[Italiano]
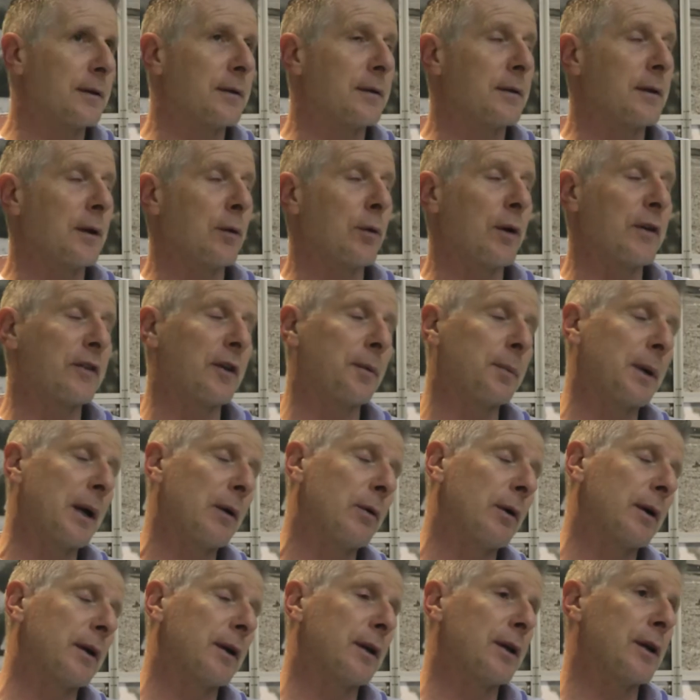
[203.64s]
Devo essere
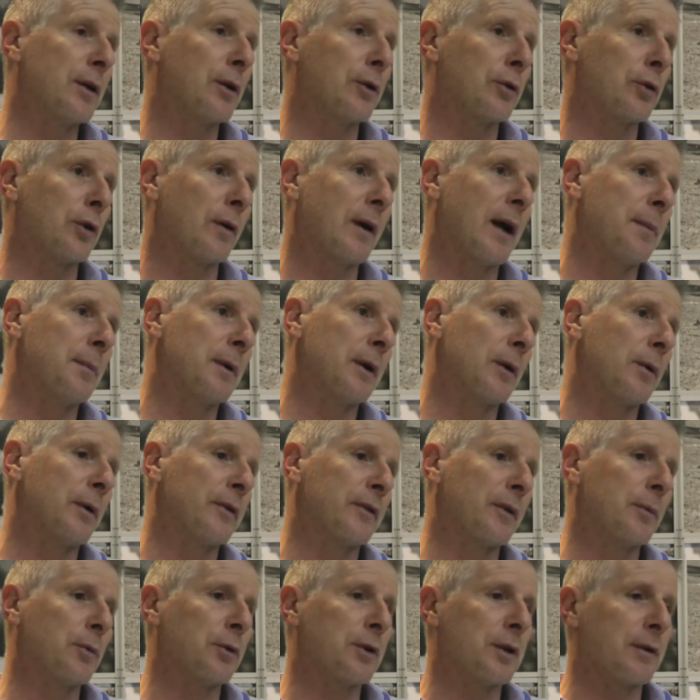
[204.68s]
bravo anch'io a trovarmi
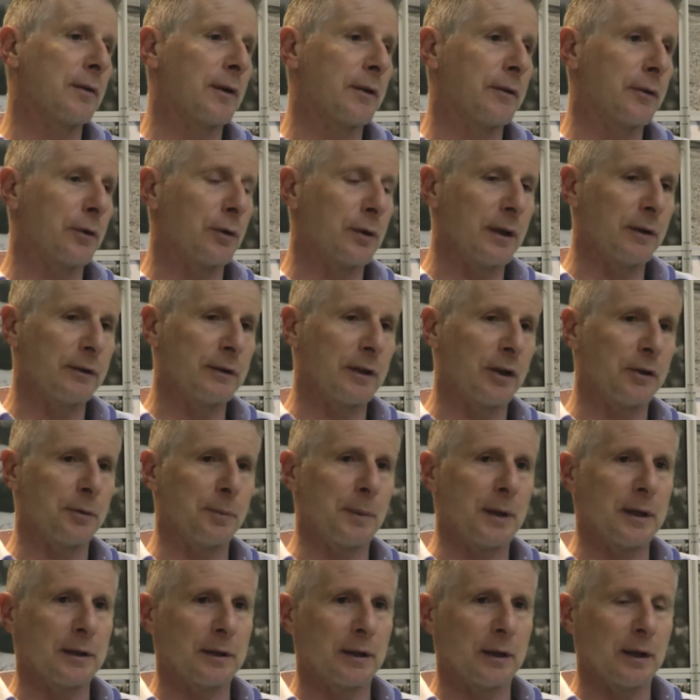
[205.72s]
queste motivazioni e
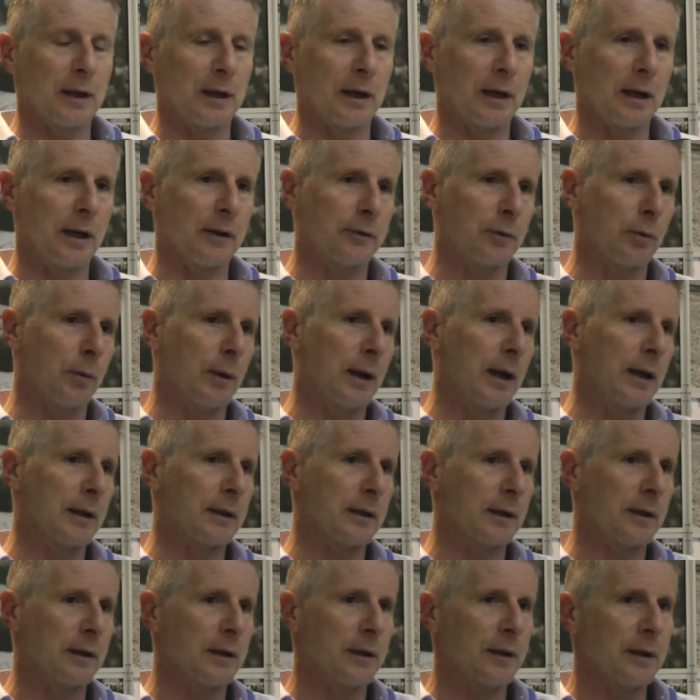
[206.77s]
trasmetterle alla
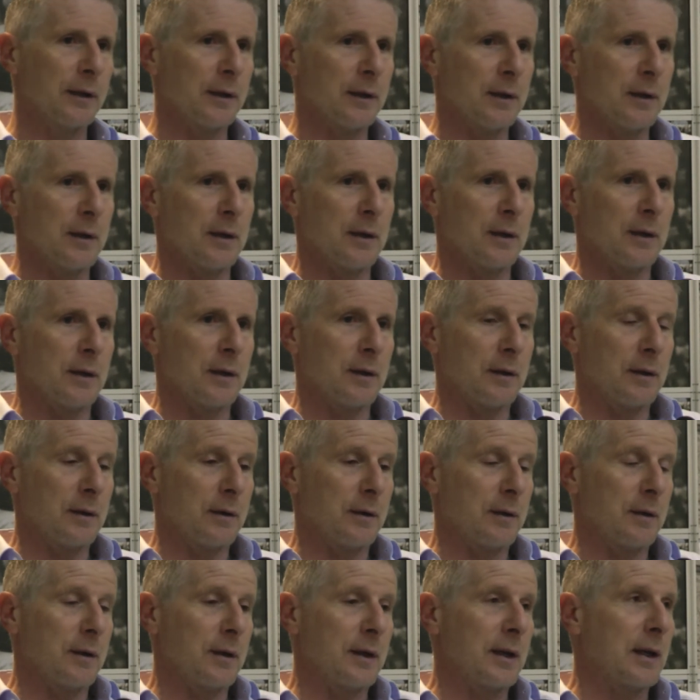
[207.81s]
squadra.
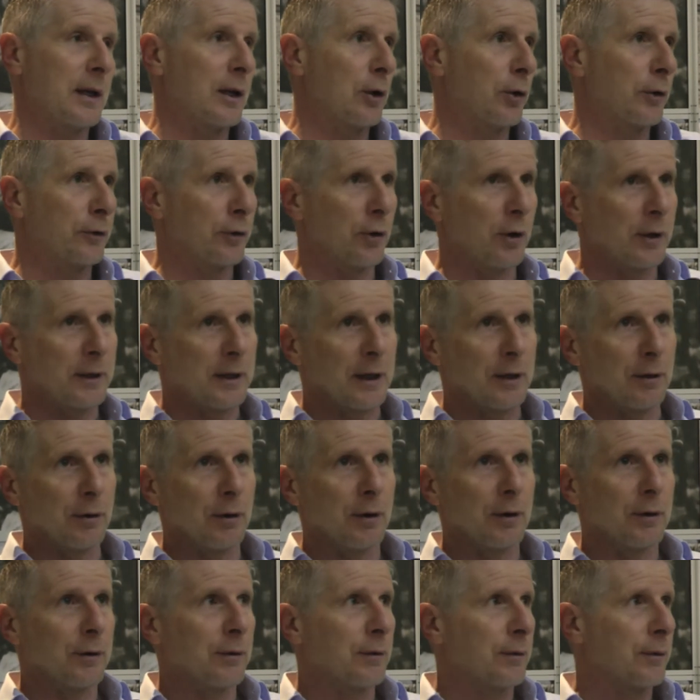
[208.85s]
Eh, lo so che
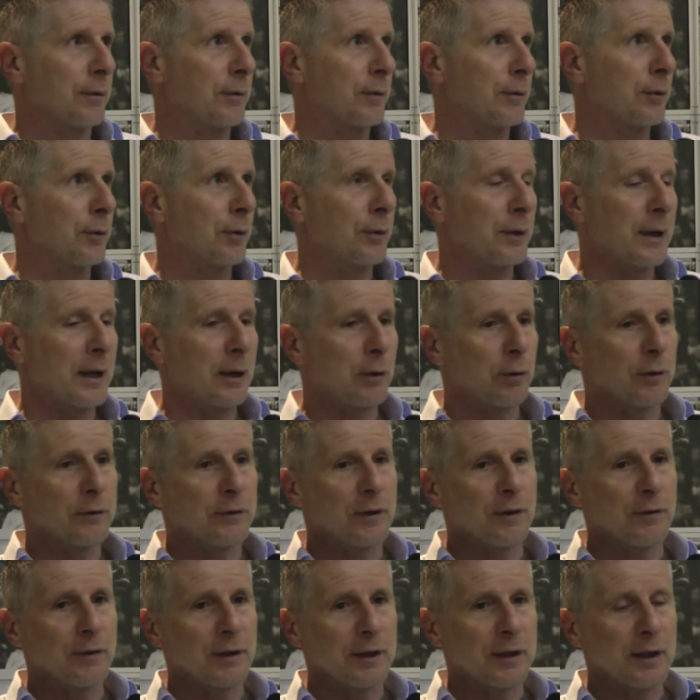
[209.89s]
non, non, è
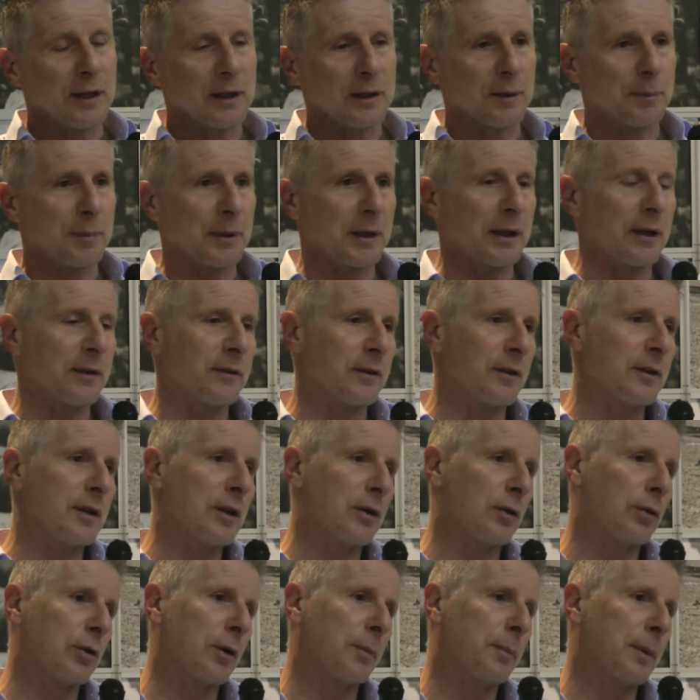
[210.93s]
così evidente perché si
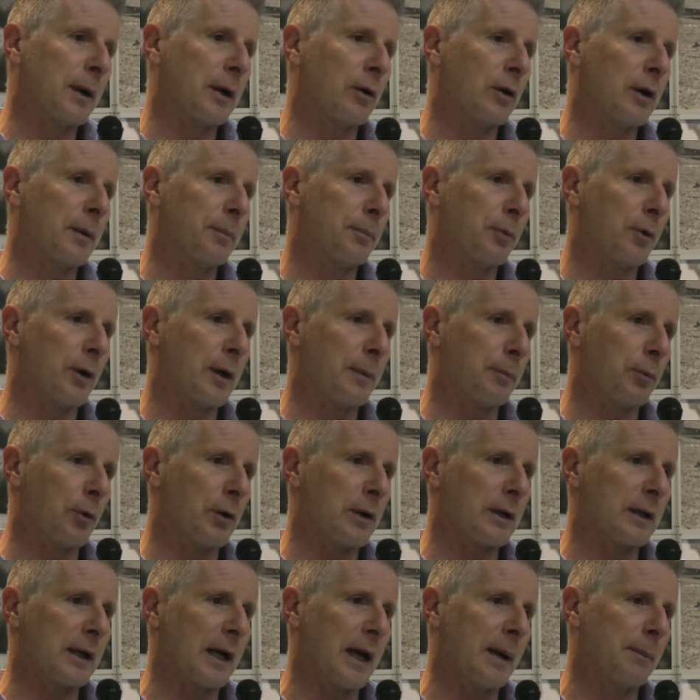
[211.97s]
dicono parole e poi è poi
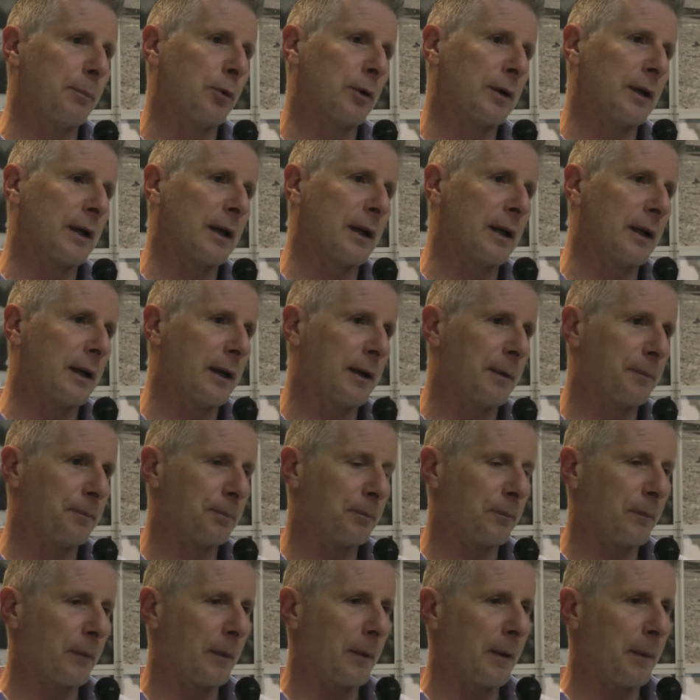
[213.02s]
il campo che,
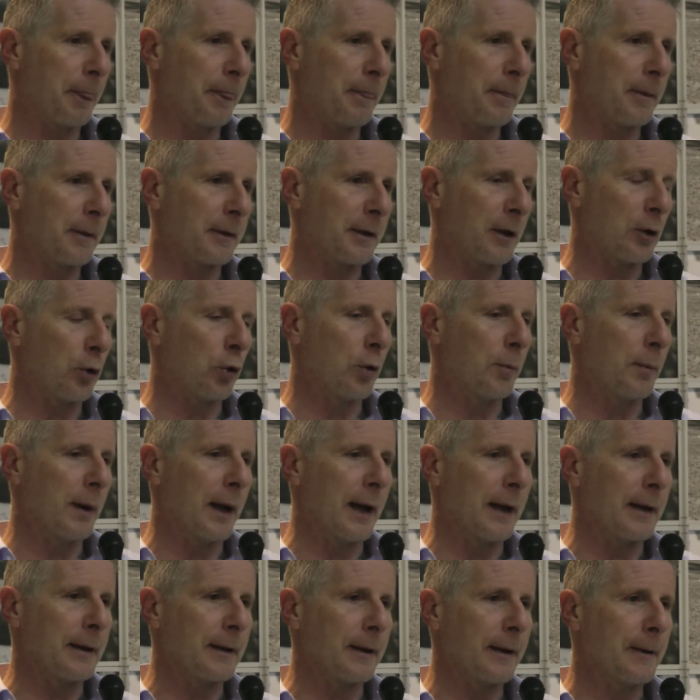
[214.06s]
che
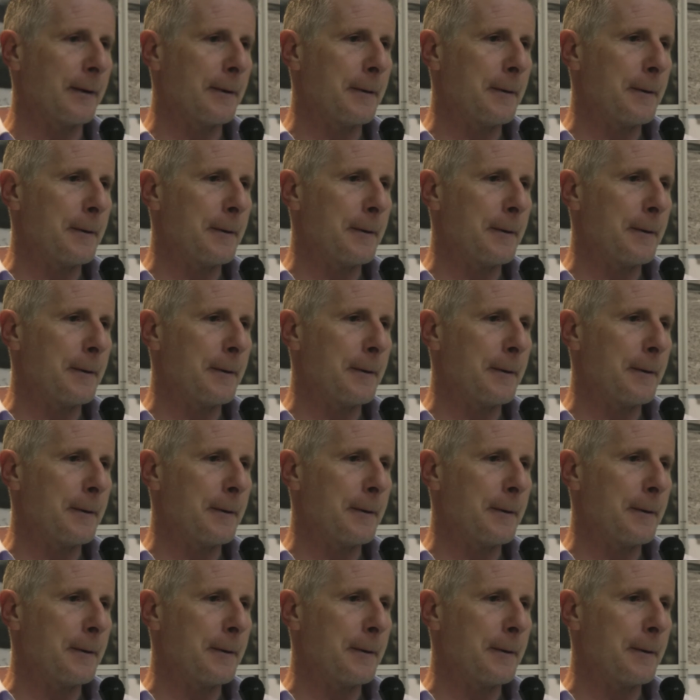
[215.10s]
comanda.